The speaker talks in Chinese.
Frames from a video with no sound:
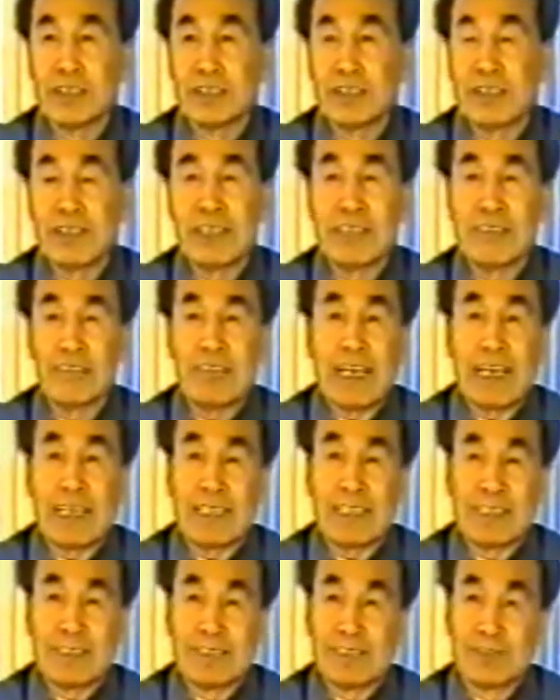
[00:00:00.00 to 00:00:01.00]
但另
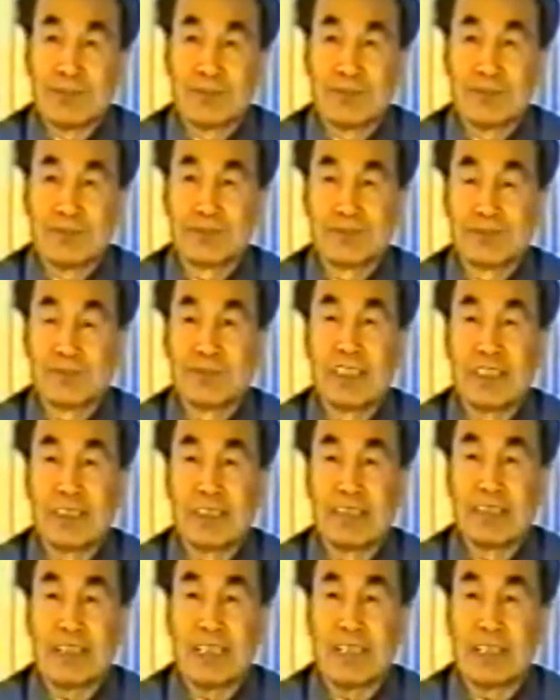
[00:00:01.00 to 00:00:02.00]
外呢，那
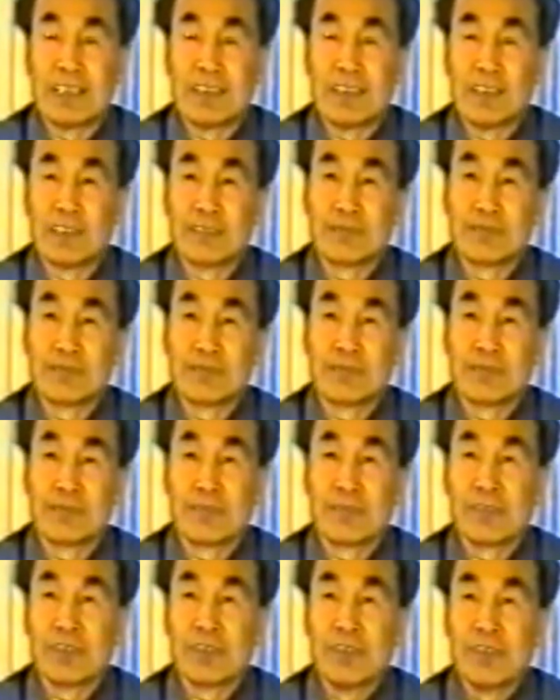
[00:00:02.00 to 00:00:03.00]
另外，
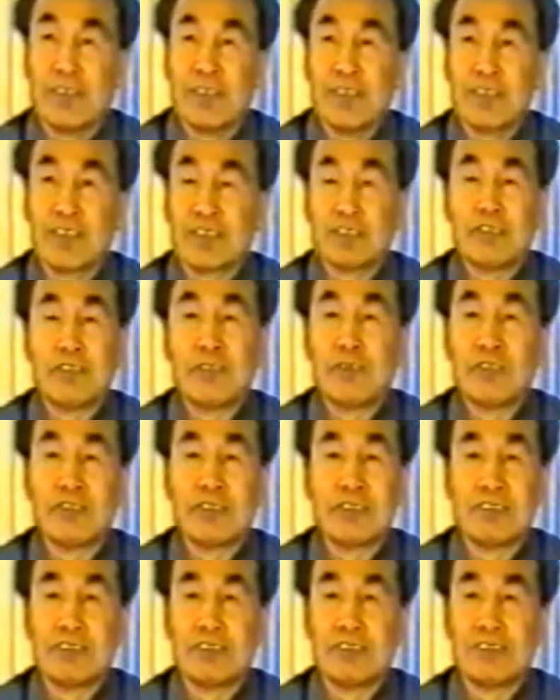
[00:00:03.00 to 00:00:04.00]
就是我
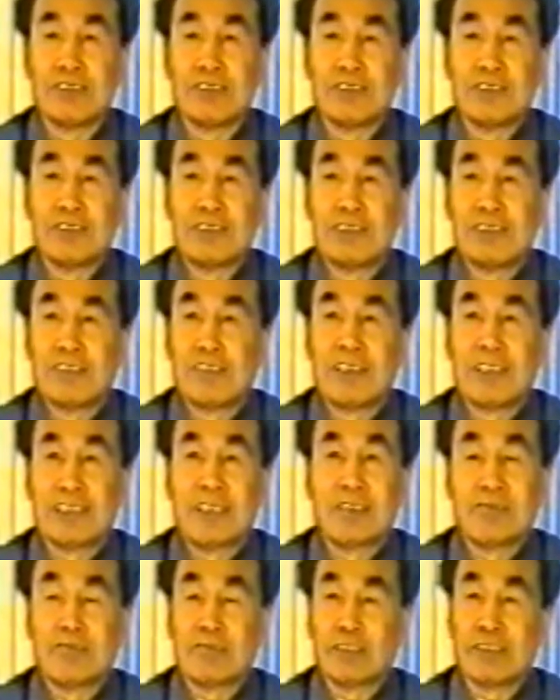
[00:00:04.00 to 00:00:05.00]
们往
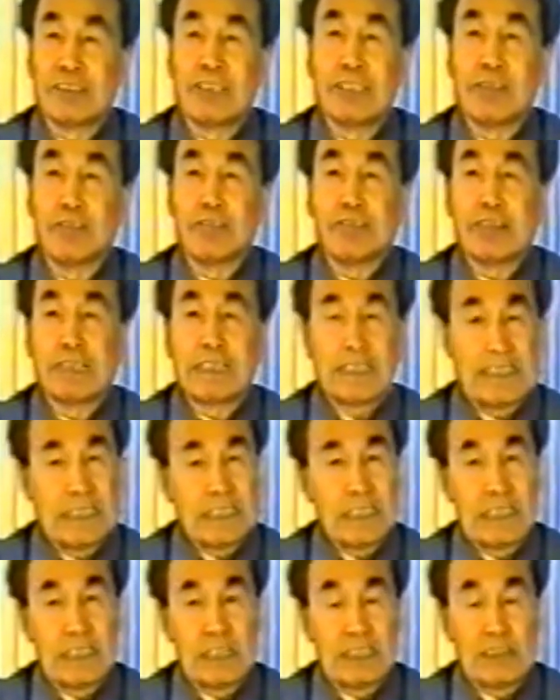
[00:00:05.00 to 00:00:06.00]
这骨髓里边灌
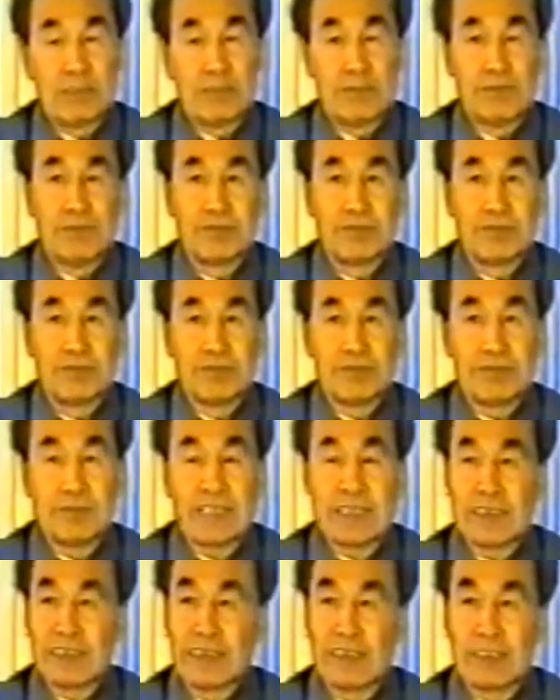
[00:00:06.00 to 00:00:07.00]
气，
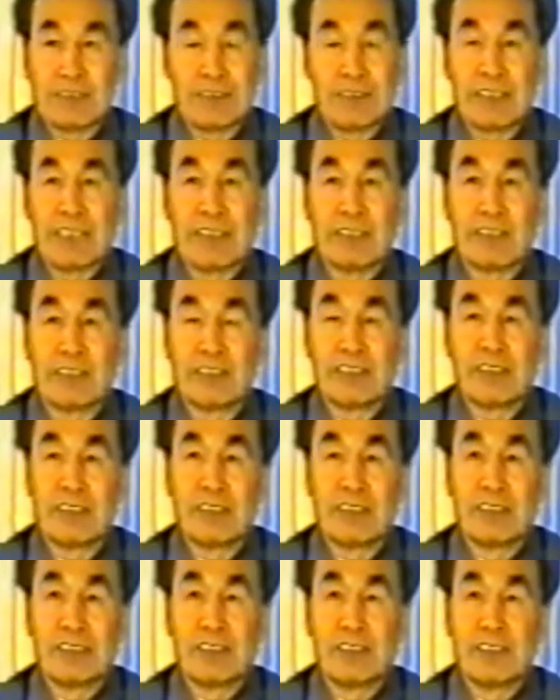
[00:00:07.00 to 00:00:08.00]
拿种功来说。
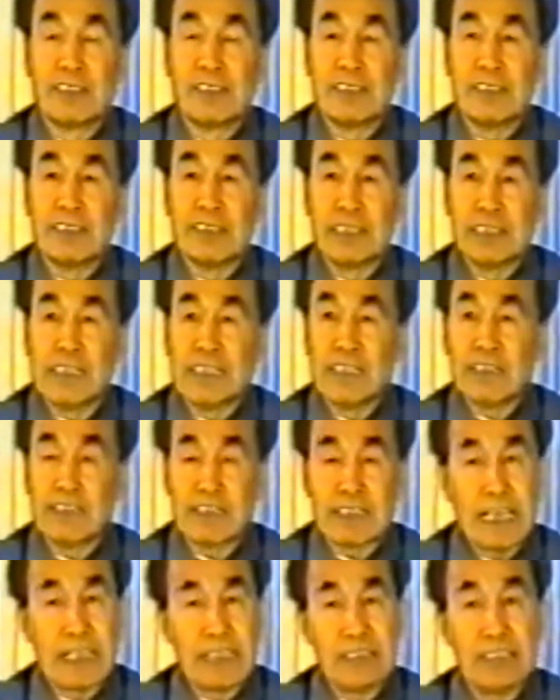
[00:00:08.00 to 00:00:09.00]
也
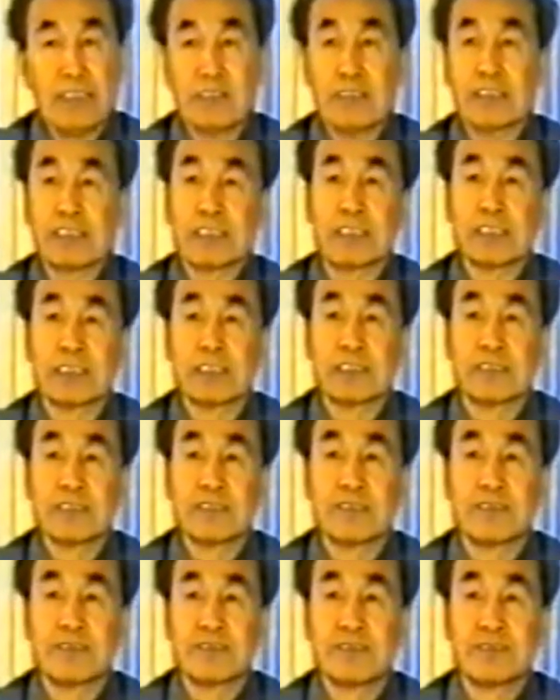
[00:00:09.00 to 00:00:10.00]
有它的优势，
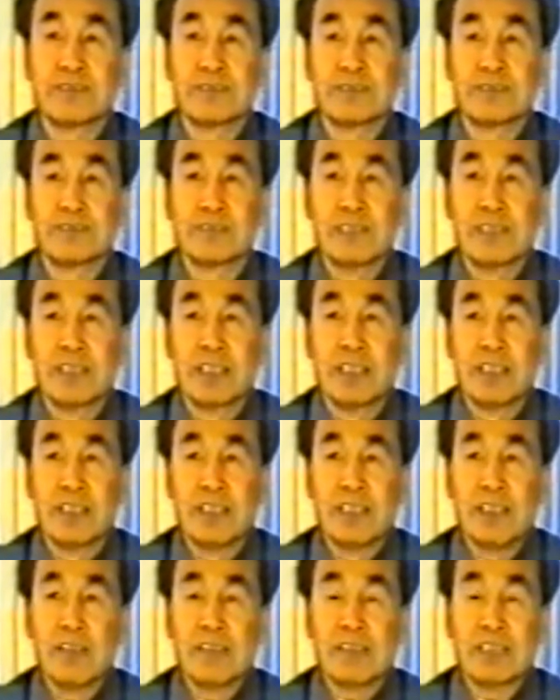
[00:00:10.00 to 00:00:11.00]

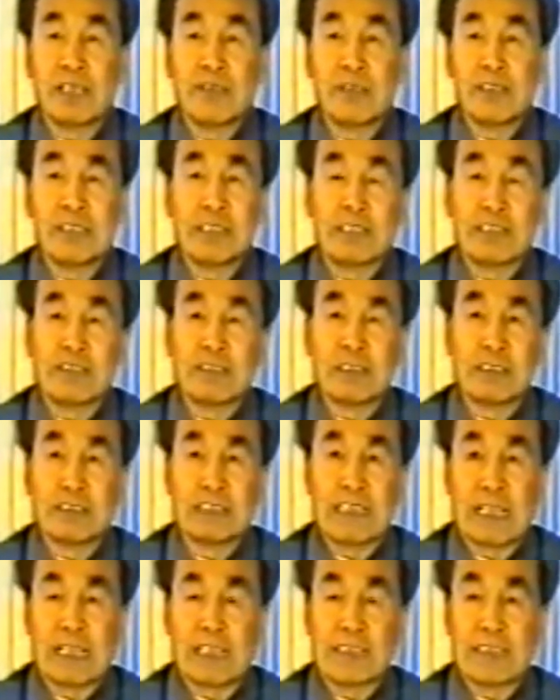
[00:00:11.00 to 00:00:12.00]
因为咱们正等功
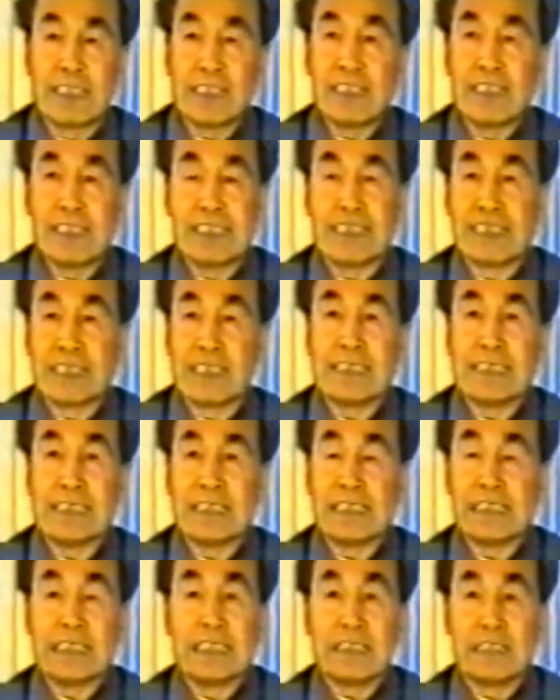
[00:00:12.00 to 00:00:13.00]
讲人体整
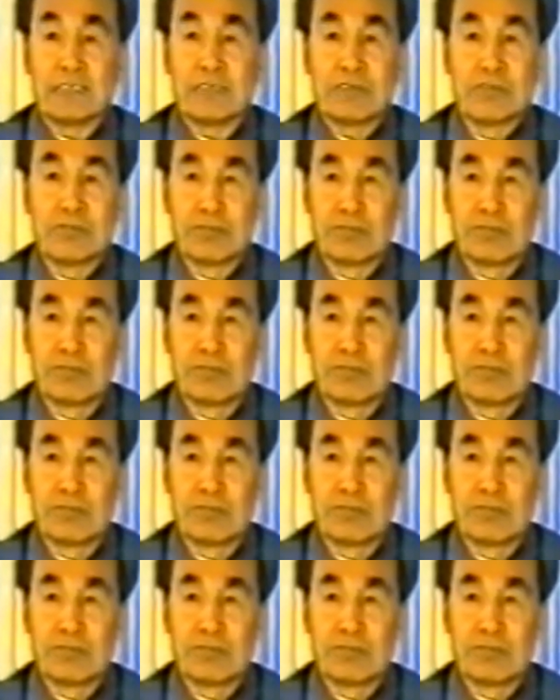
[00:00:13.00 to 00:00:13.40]
体性、